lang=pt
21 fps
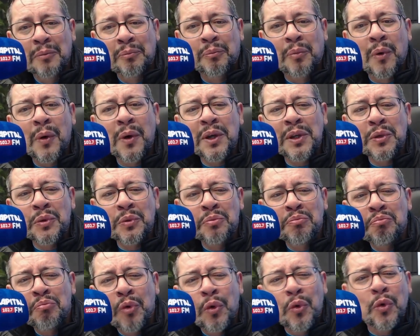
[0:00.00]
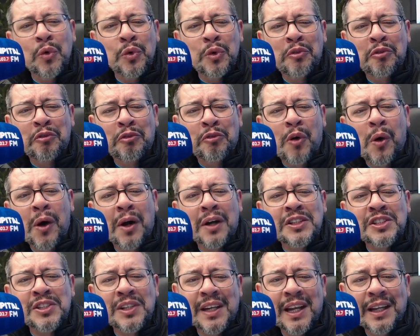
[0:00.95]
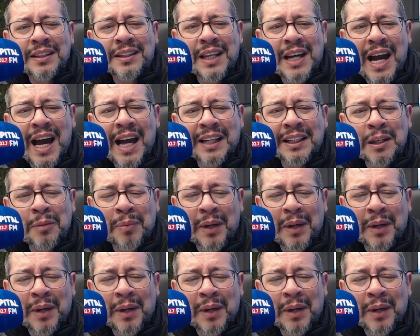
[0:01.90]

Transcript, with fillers: põe um muro forte na entrada